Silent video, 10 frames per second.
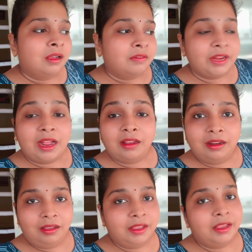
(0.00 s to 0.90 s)
फिर आँख
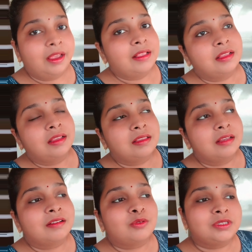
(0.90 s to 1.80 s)
लग गई है ऐसे
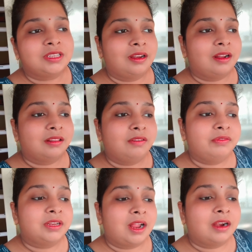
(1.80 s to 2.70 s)
जैसे कुछ चल रहा था
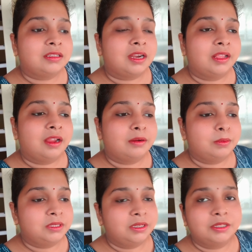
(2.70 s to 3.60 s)
फिर आठ साढ़े आठ
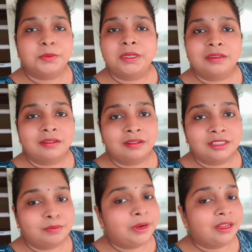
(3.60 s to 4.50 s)
बजे हस्बैंड
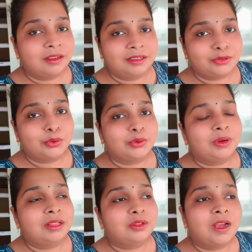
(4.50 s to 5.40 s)
जब मेडिकल स्टोर
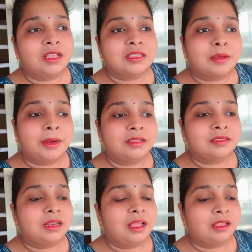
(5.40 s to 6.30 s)
खुला तो वहाँ से एक
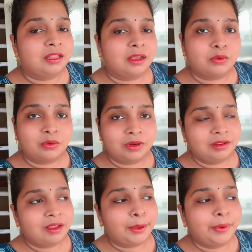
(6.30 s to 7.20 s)
मेडिसिन ला के दिया उन्होंने
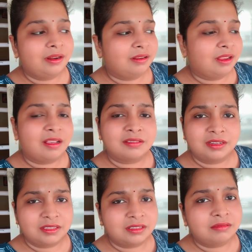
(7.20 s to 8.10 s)
एबल या
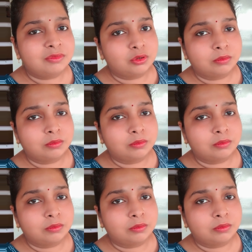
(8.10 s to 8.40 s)
सिटीज़न जो